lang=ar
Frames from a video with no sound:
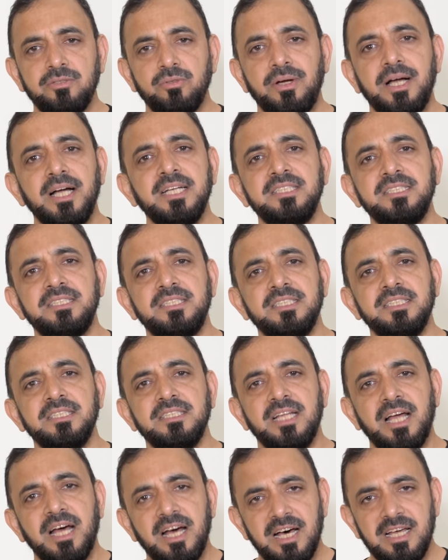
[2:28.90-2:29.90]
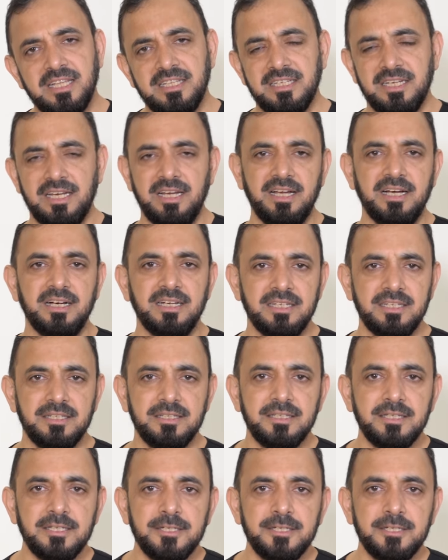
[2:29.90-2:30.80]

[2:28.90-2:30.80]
تحسن هذه الحالة